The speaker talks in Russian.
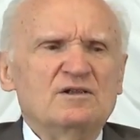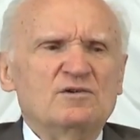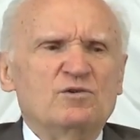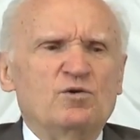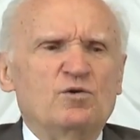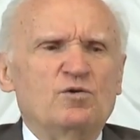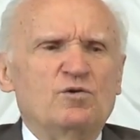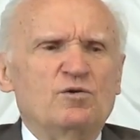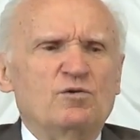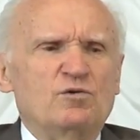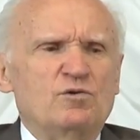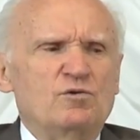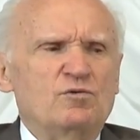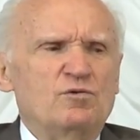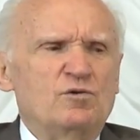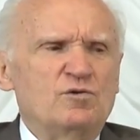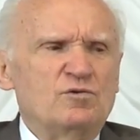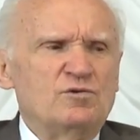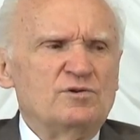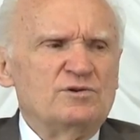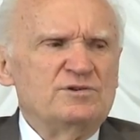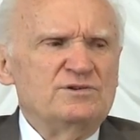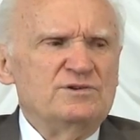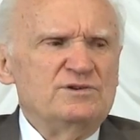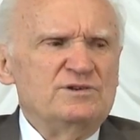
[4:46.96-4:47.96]

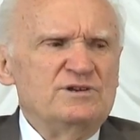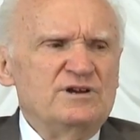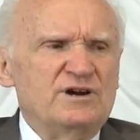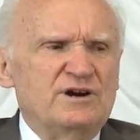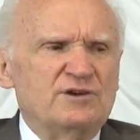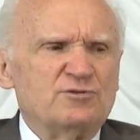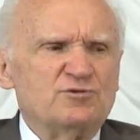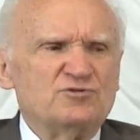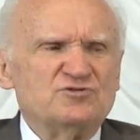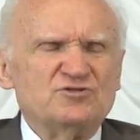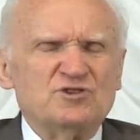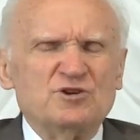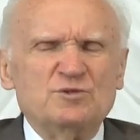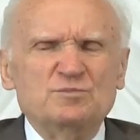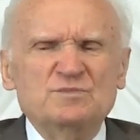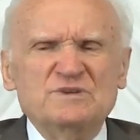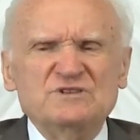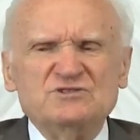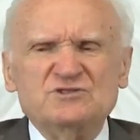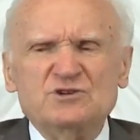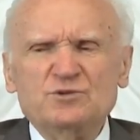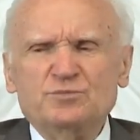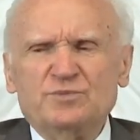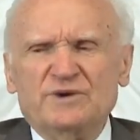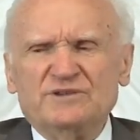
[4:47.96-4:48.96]
о, о нехороших
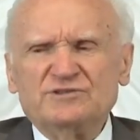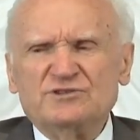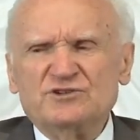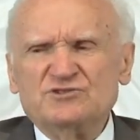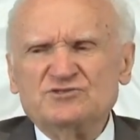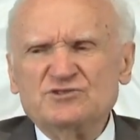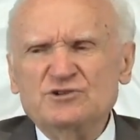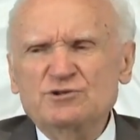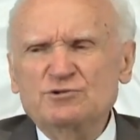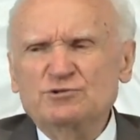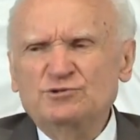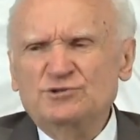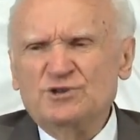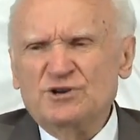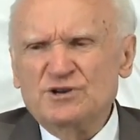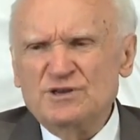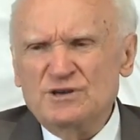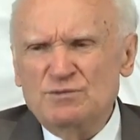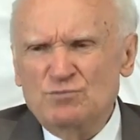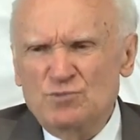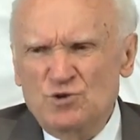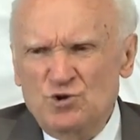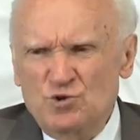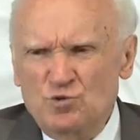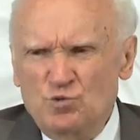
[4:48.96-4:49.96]
мыслях по отношению к
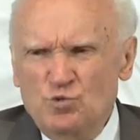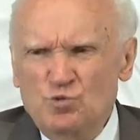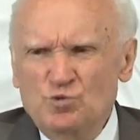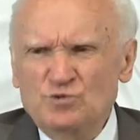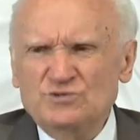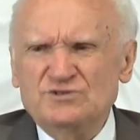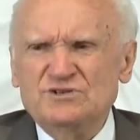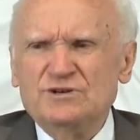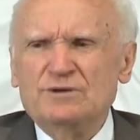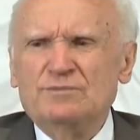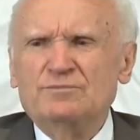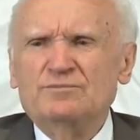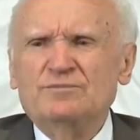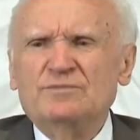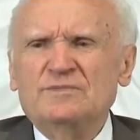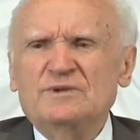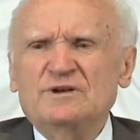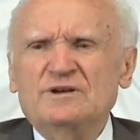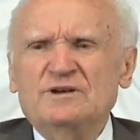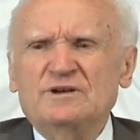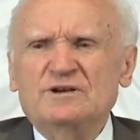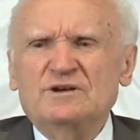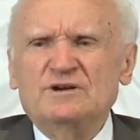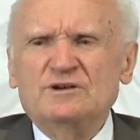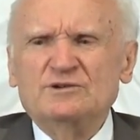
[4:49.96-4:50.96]
другим людям –
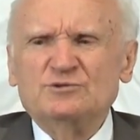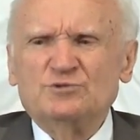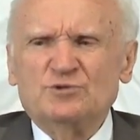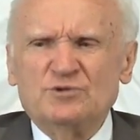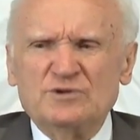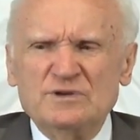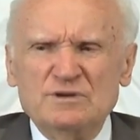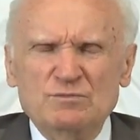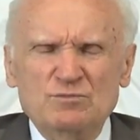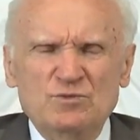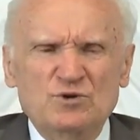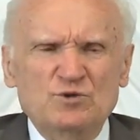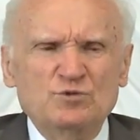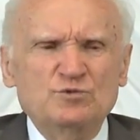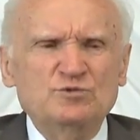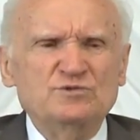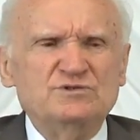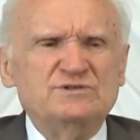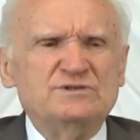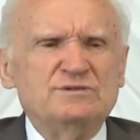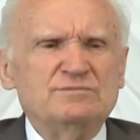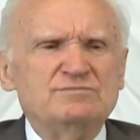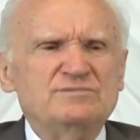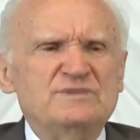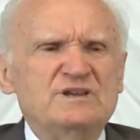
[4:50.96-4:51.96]
другим
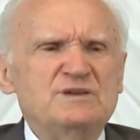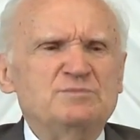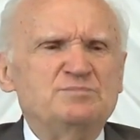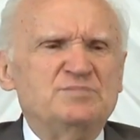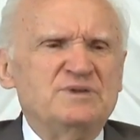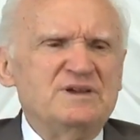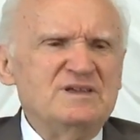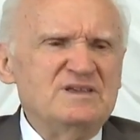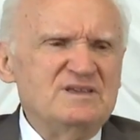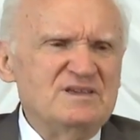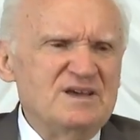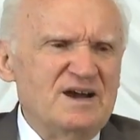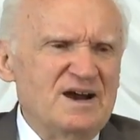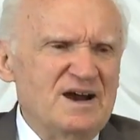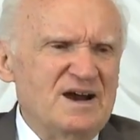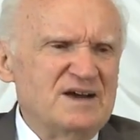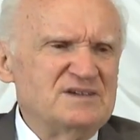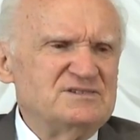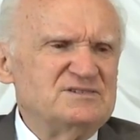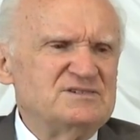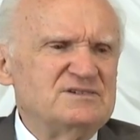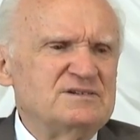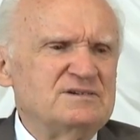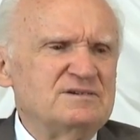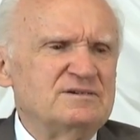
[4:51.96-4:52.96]
людям,
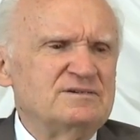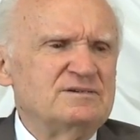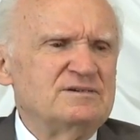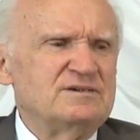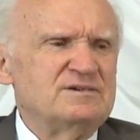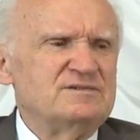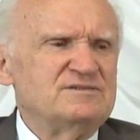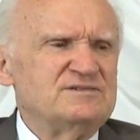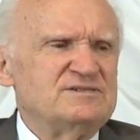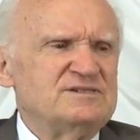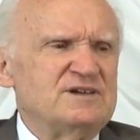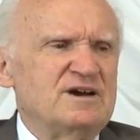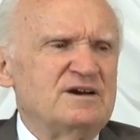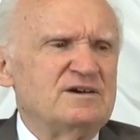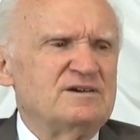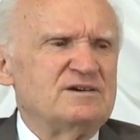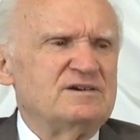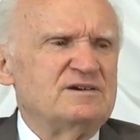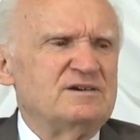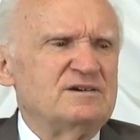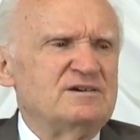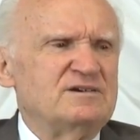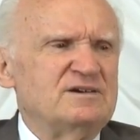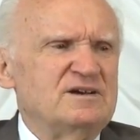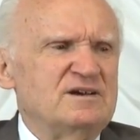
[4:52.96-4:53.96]
неприязнь
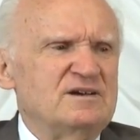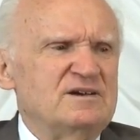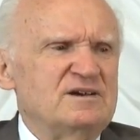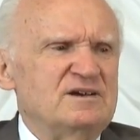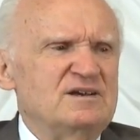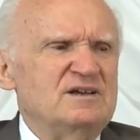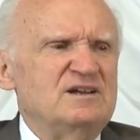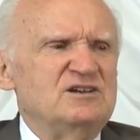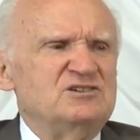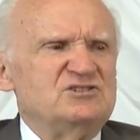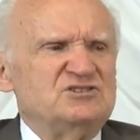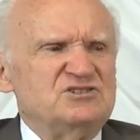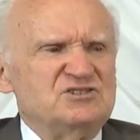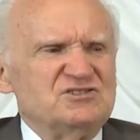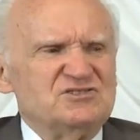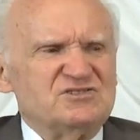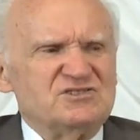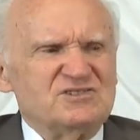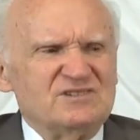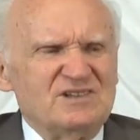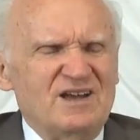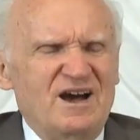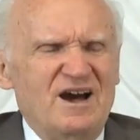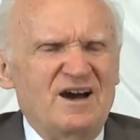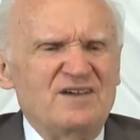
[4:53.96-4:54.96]
всякая, или
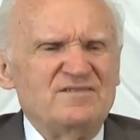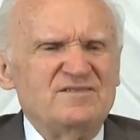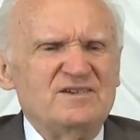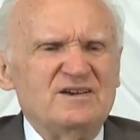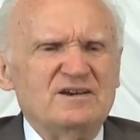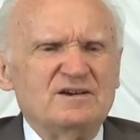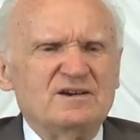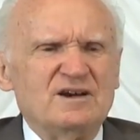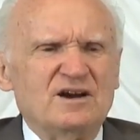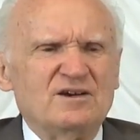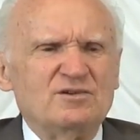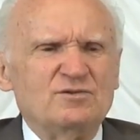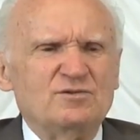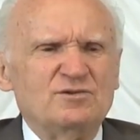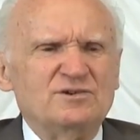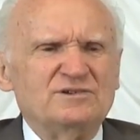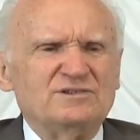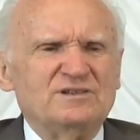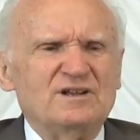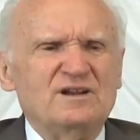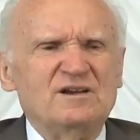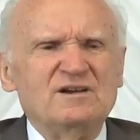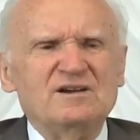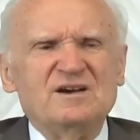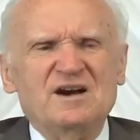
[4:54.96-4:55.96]
тщеславие
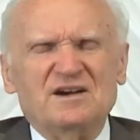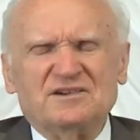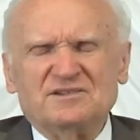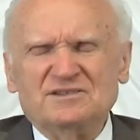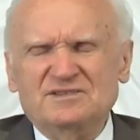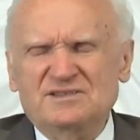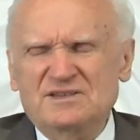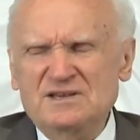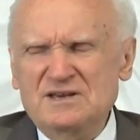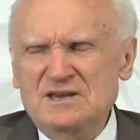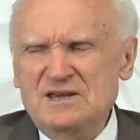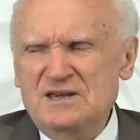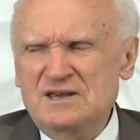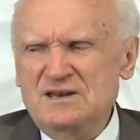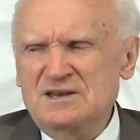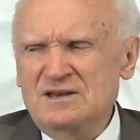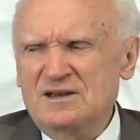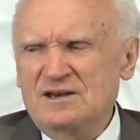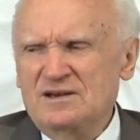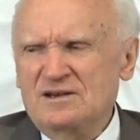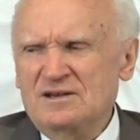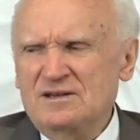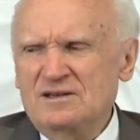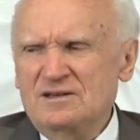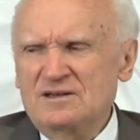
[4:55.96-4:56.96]
какое-то, или
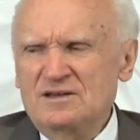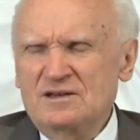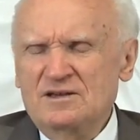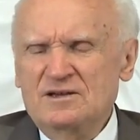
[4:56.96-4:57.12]
гордыня.